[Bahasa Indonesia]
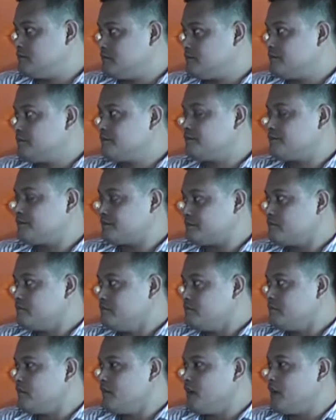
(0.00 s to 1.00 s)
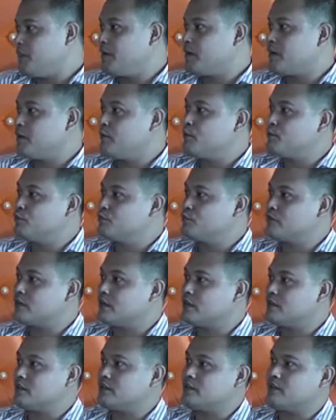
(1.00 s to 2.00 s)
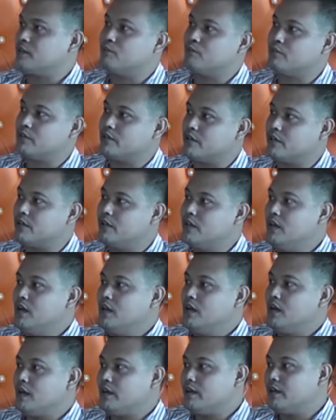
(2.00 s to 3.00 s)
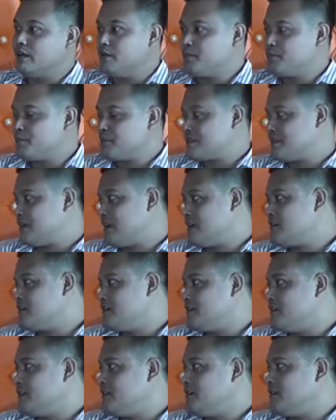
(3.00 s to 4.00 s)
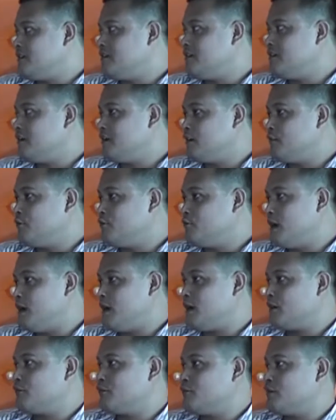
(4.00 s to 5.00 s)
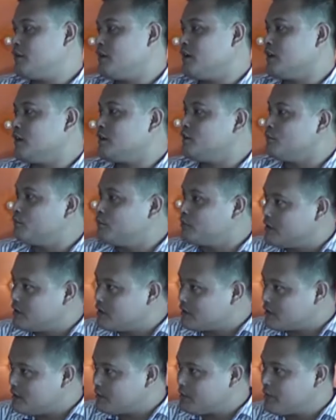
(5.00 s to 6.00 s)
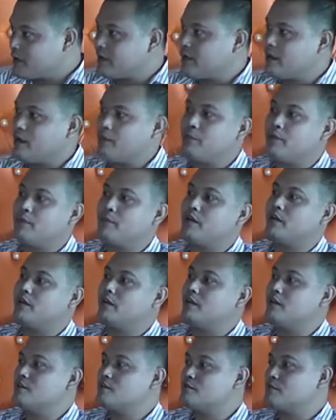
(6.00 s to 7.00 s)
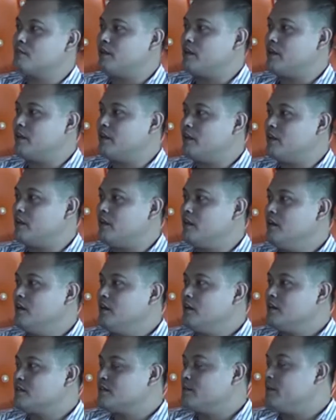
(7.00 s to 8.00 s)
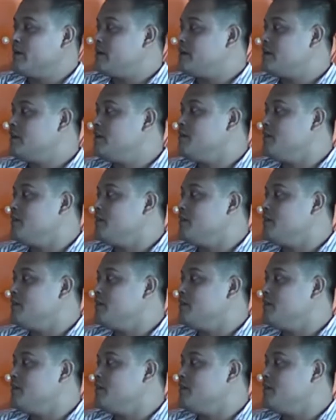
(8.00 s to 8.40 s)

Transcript: Apakah membutuhkan kita mungkin ada investasi dari luar mungkin atau mungkin tetap pakai APBD dan sebagainya? Sebaiknya gimana sih sebenarnya?